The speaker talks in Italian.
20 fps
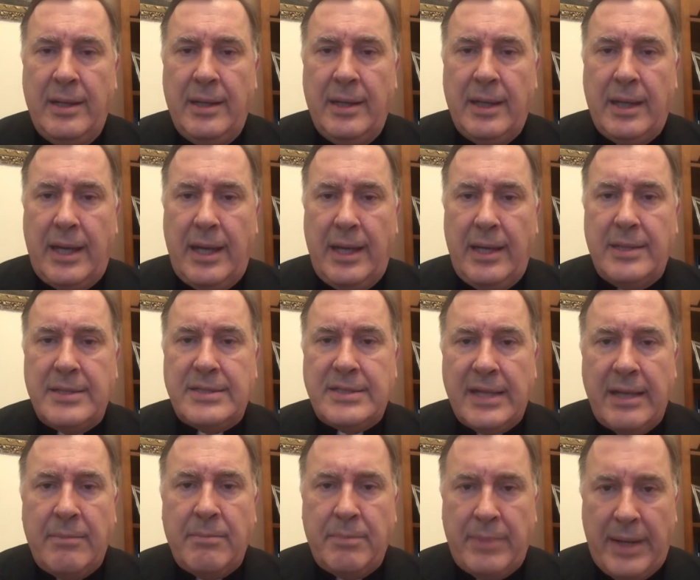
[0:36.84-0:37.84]
che
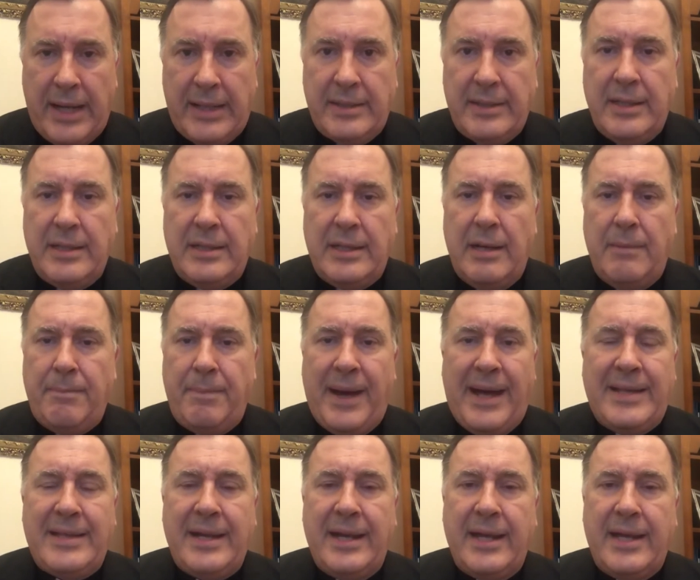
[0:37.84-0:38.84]
sembra a dir del
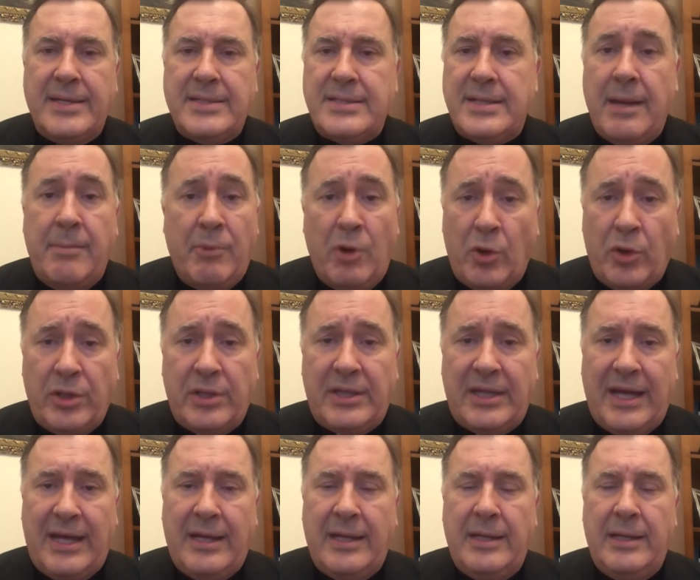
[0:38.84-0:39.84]
padre che sia
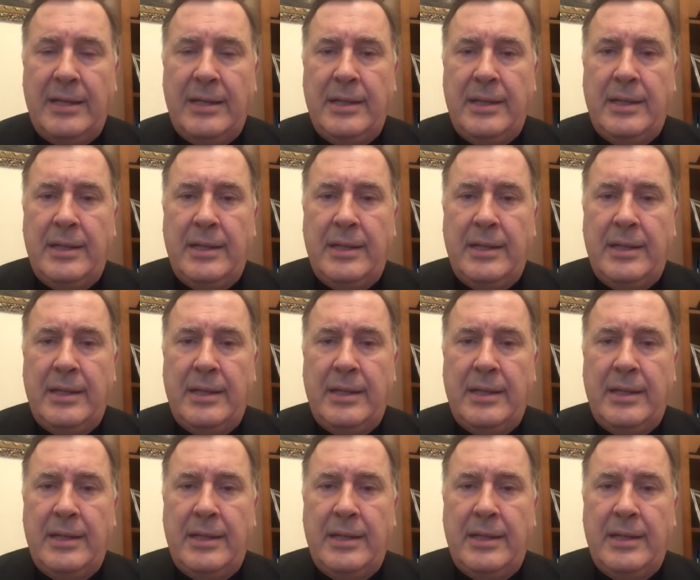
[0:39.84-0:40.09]
morta